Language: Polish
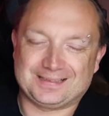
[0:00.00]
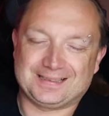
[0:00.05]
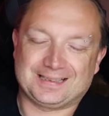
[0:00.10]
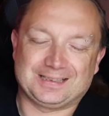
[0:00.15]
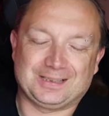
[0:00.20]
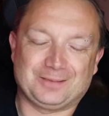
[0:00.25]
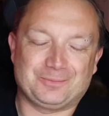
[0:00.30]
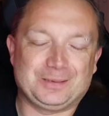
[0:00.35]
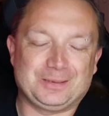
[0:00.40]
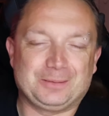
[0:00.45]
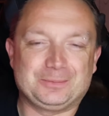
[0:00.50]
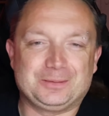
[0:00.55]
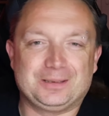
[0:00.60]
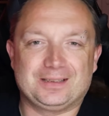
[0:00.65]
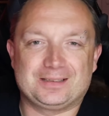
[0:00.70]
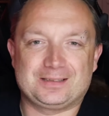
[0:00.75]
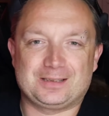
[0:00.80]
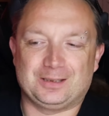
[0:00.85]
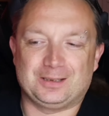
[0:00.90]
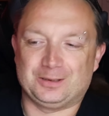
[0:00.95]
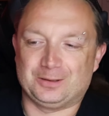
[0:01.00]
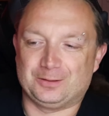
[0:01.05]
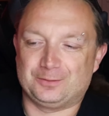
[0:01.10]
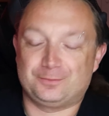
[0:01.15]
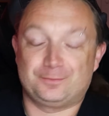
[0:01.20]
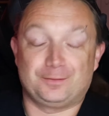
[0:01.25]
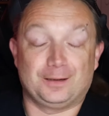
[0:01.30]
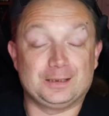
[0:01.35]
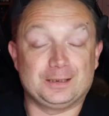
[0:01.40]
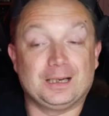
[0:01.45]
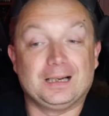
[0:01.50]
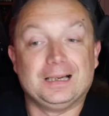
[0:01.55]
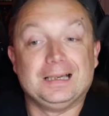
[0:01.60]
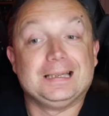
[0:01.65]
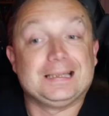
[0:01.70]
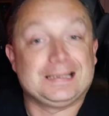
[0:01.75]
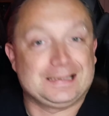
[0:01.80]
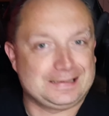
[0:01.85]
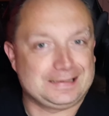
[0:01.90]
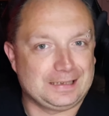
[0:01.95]
Jak na, dla mnie jest y, fajna
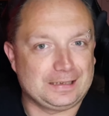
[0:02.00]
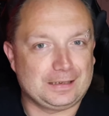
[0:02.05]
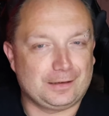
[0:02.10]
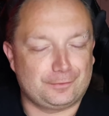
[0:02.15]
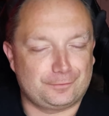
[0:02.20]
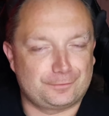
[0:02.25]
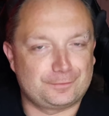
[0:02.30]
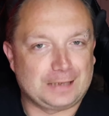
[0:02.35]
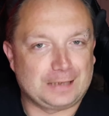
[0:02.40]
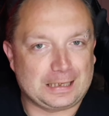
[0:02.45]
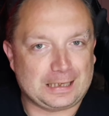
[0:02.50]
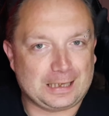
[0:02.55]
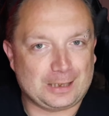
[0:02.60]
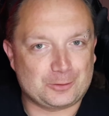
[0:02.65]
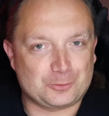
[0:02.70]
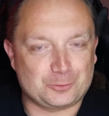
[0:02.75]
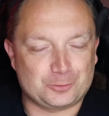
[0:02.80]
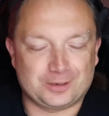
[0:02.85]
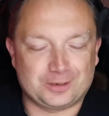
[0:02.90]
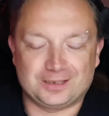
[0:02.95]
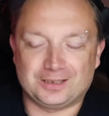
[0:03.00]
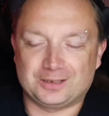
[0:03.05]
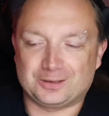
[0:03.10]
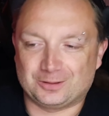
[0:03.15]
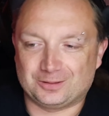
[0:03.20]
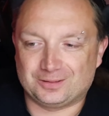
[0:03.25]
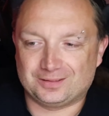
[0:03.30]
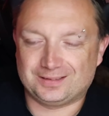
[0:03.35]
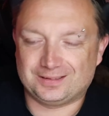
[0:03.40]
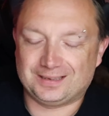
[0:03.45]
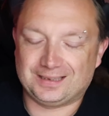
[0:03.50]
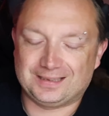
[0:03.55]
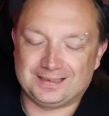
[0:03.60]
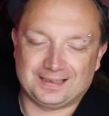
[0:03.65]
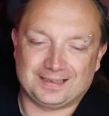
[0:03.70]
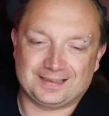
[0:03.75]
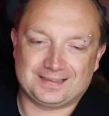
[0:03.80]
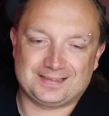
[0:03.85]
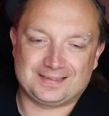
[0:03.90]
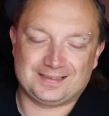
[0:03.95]
scena w garażu, kiedy to
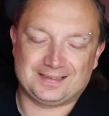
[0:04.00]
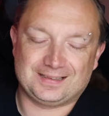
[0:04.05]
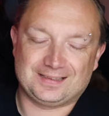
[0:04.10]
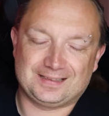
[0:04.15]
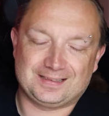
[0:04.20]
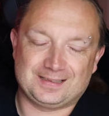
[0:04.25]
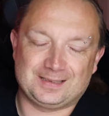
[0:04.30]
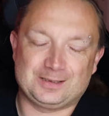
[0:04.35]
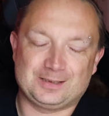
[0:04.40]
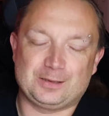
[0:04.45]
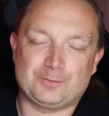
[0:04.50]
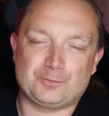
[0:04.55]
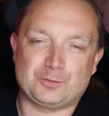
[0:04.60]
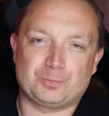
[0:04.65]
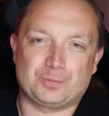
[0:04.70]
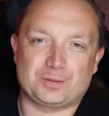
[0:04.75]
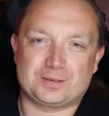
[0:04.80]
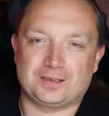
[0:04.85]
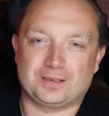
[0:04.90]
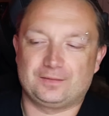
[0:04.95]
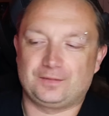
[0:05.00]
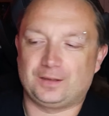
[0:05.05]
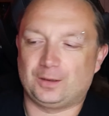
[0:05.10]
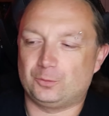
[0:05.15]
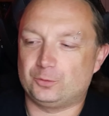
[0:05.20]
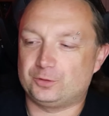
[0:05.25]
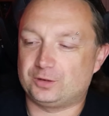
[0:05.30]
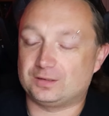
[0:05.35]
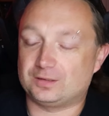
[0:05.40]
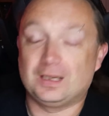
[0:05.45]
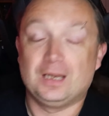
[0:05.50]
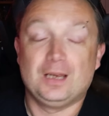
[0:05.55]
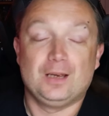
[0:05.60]
jedna z, z dziewczyn postanawia uciec.